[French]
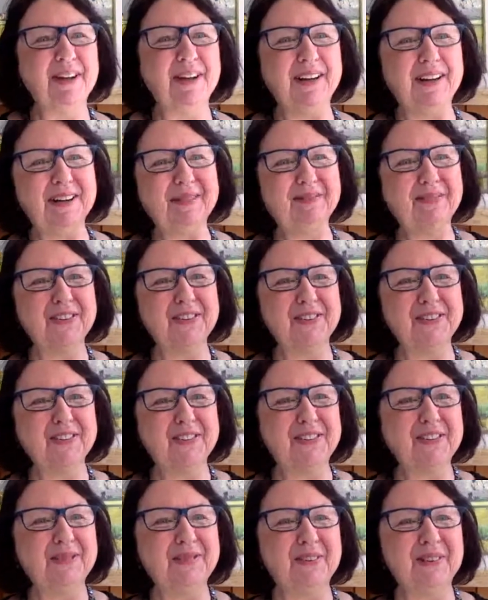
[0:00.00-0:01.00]
Ah, bonjour
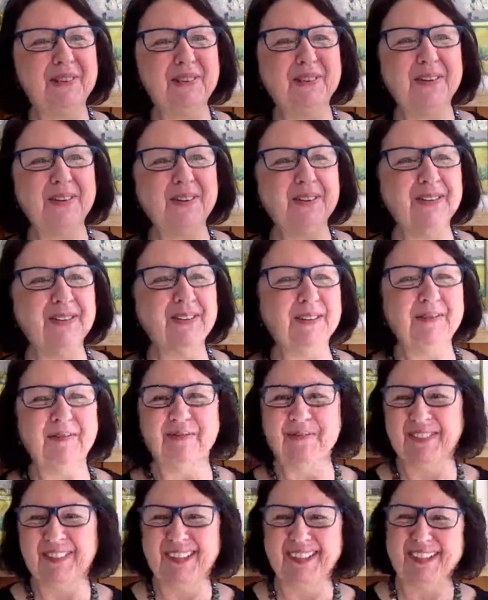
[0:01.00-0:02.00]
tout le monde.
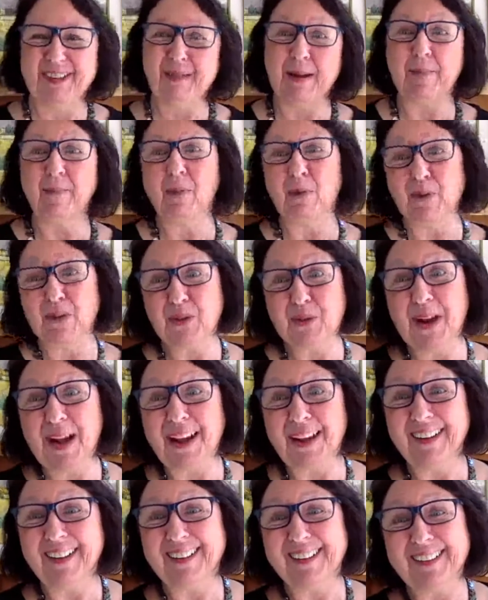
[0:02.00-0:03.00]
Bah,
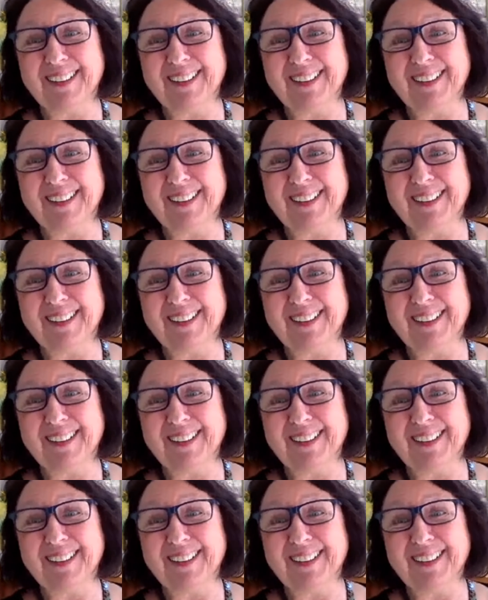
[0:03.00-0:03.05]
bonsoir.